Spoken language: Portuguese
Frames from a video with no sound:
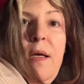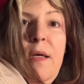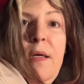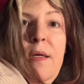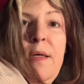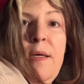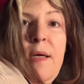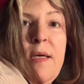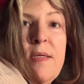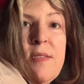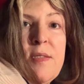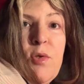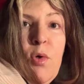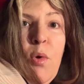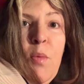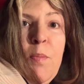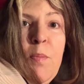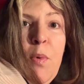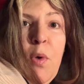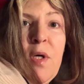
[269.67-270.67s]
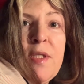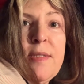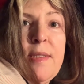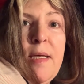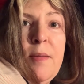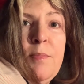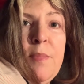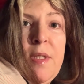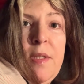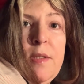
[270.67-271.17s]
E esse
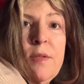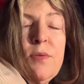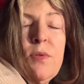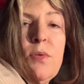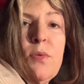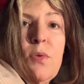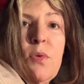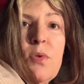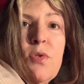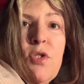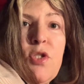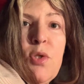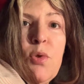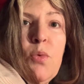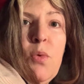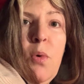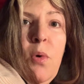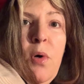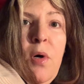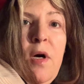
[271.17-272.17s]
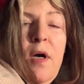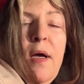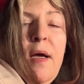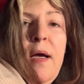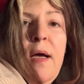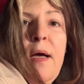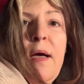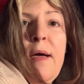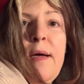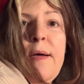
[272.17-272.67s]
comportamento continuou
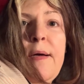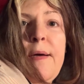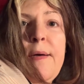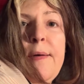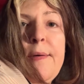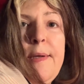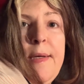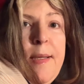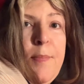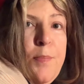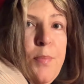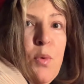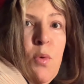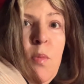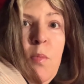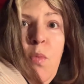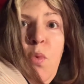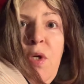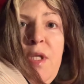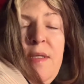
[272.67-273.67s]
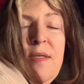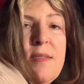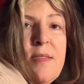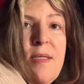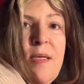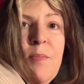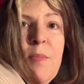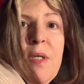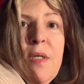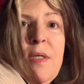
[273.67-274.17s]
é, por muitas
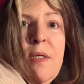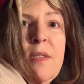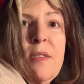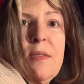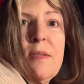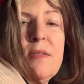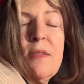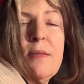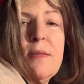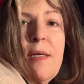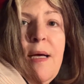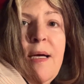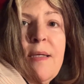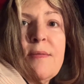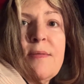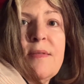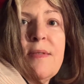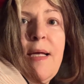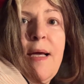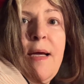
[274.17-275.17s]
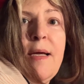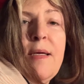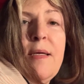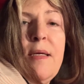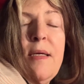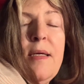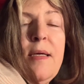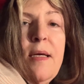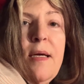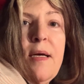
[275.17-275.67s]
semanas, até
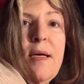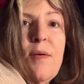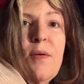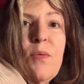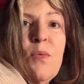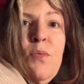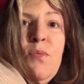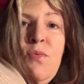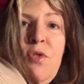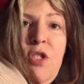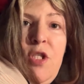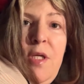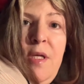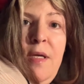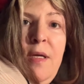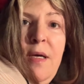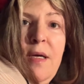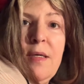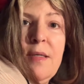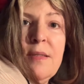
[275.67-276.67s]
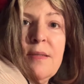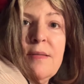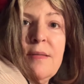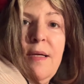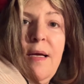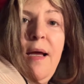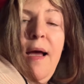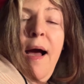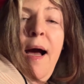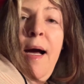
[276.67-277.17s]
que um dia
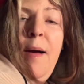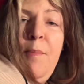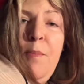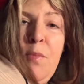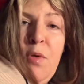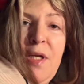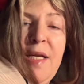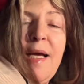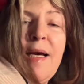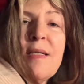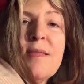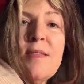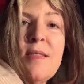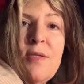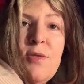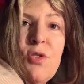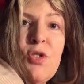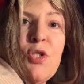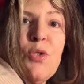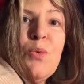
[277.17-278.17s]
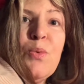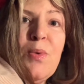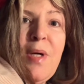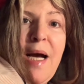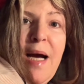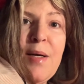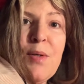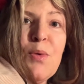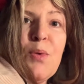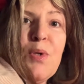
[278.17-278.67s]
a mulher sentiu um
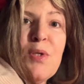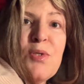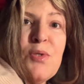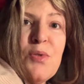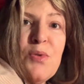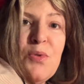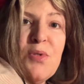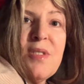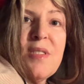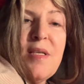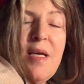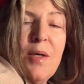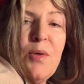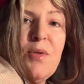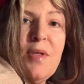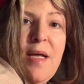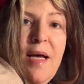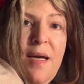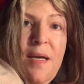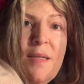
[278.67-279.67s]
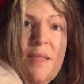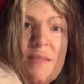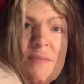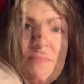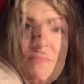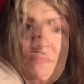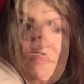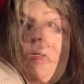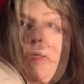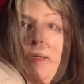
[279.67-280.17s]
caroço no seio dela
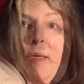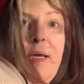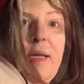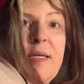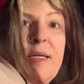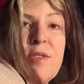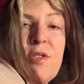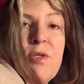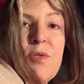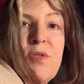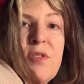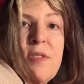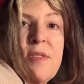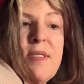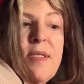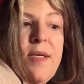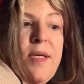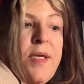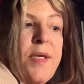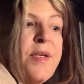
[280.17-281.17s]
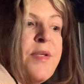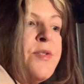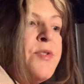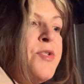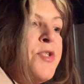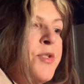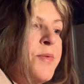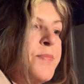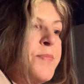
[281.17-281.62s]
e ela disse o seguinte: